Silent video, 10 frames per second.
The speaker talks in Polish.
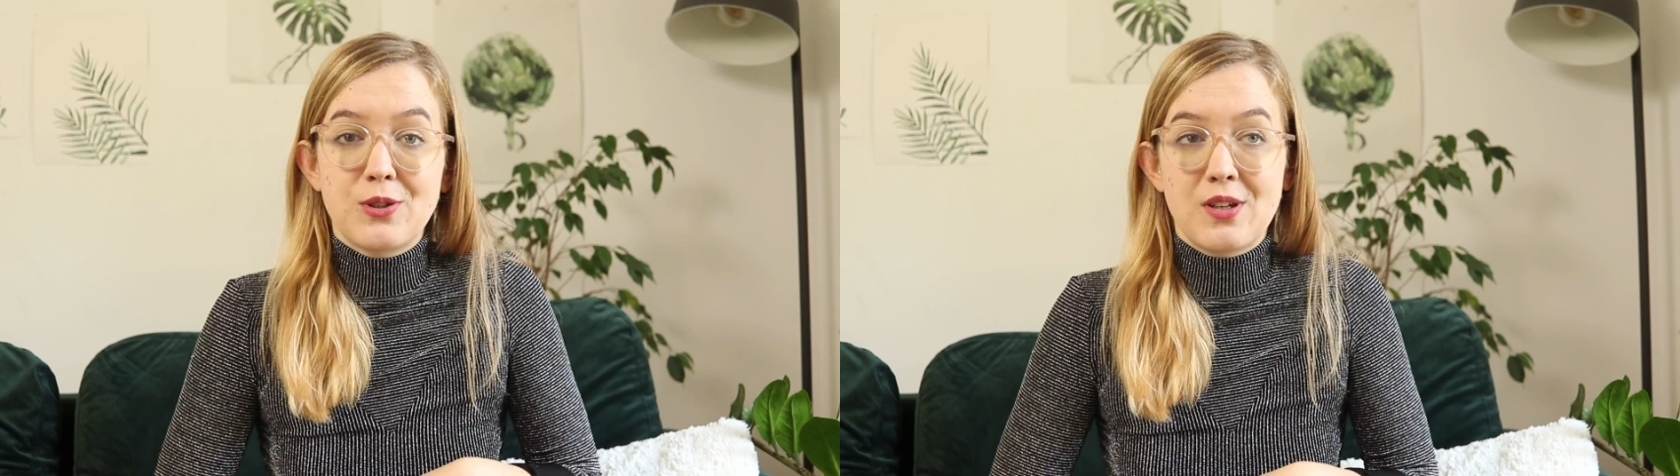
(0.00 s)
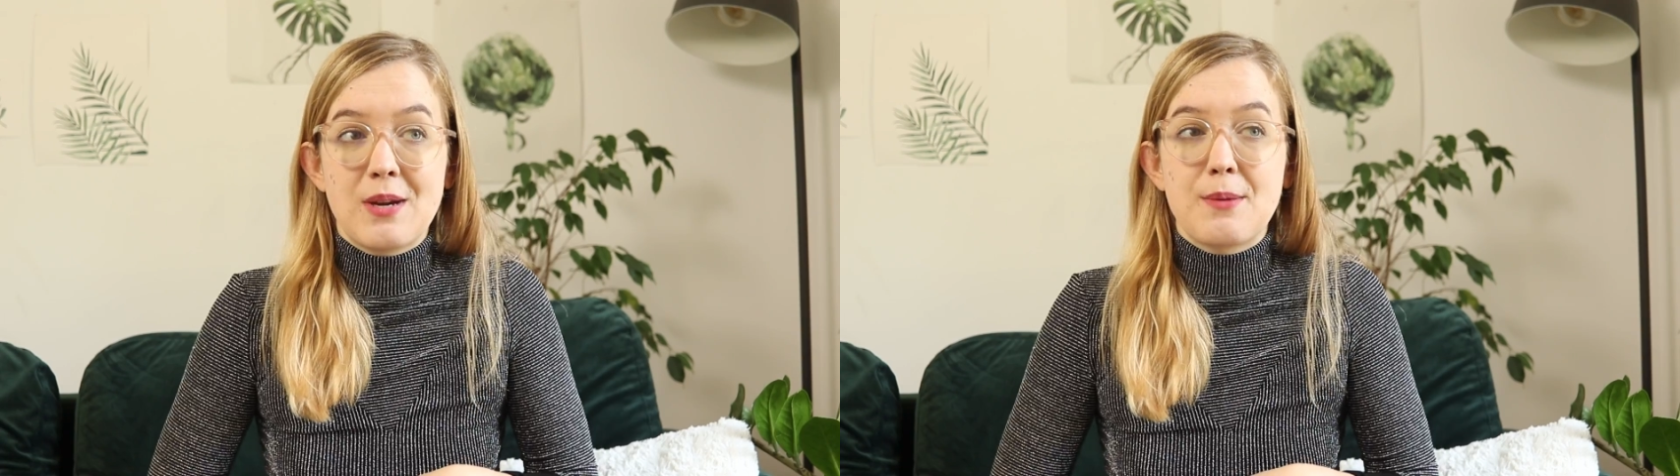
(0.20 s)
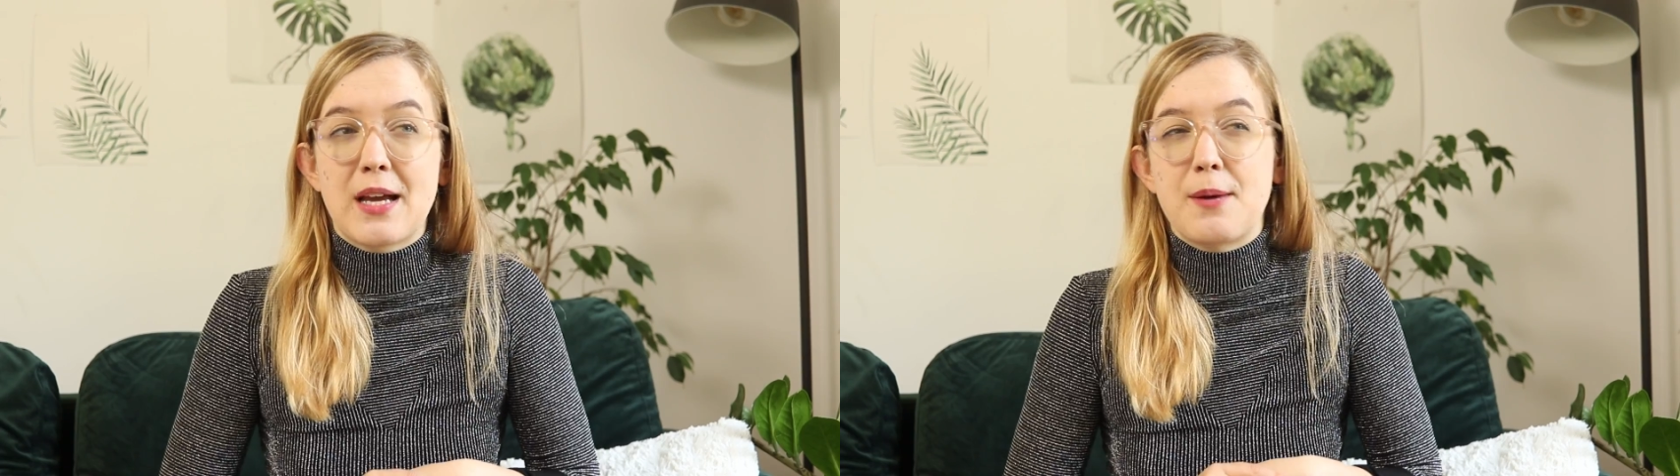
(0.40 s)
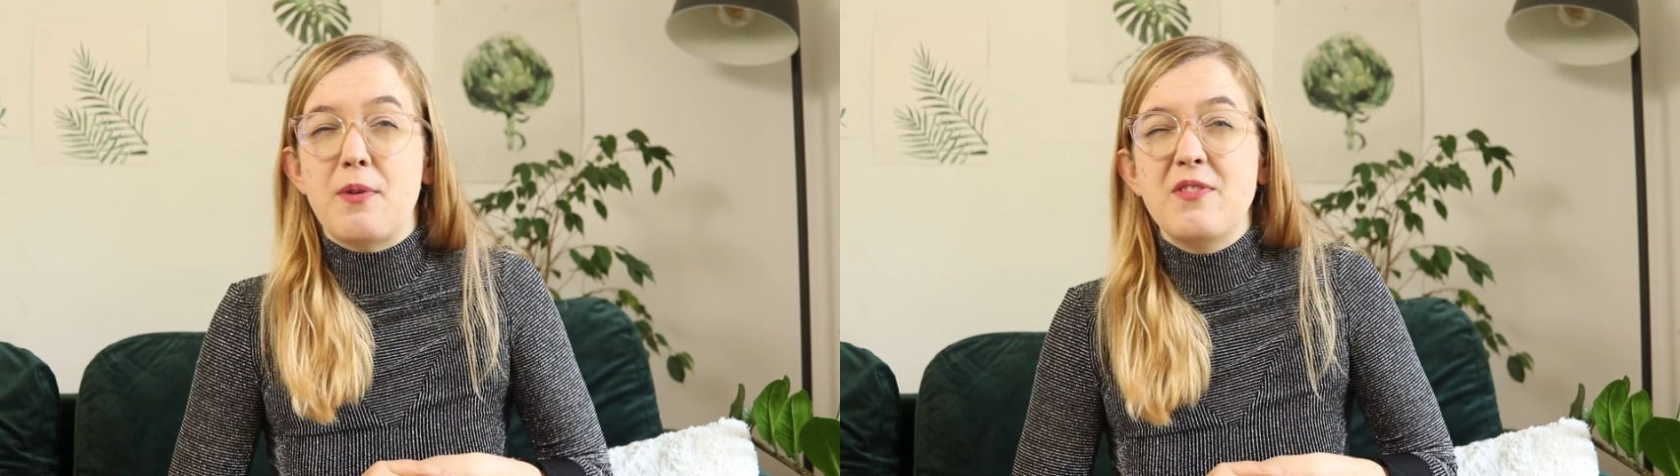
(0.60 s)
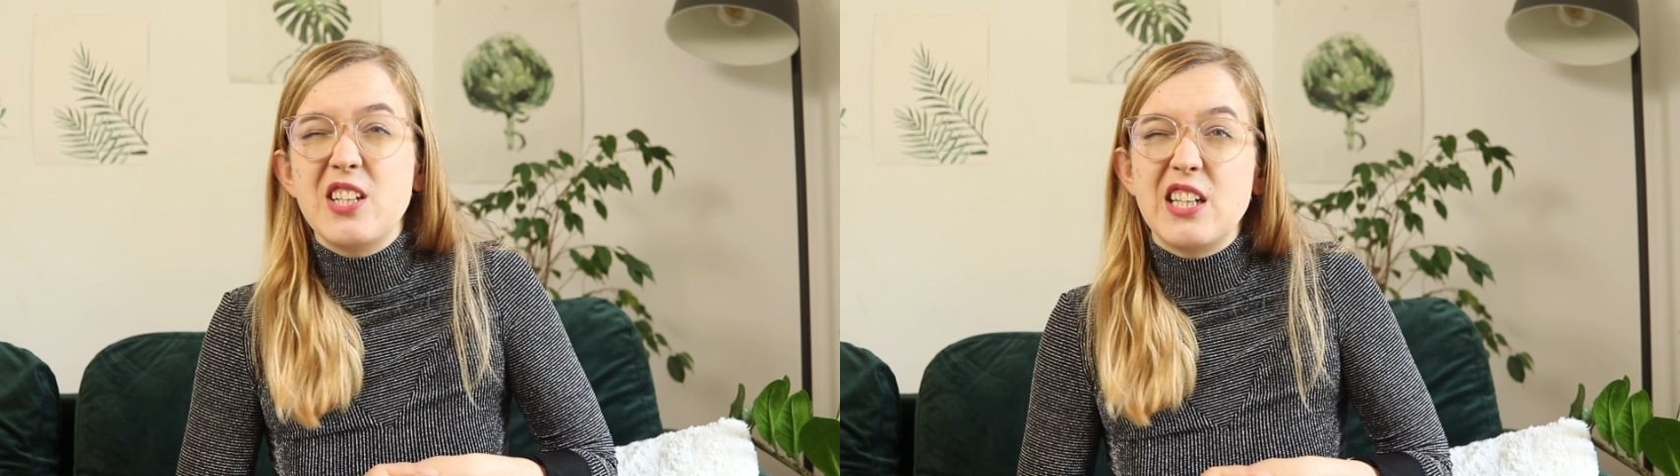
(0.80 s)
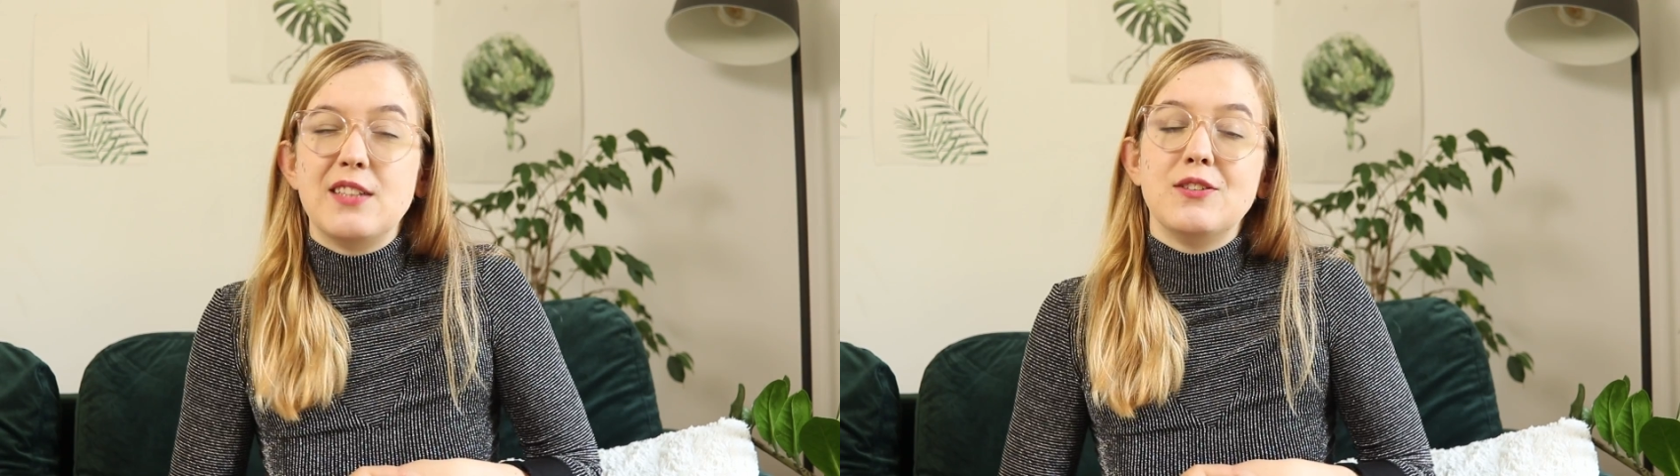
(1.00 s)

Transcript: które mają tak powyżej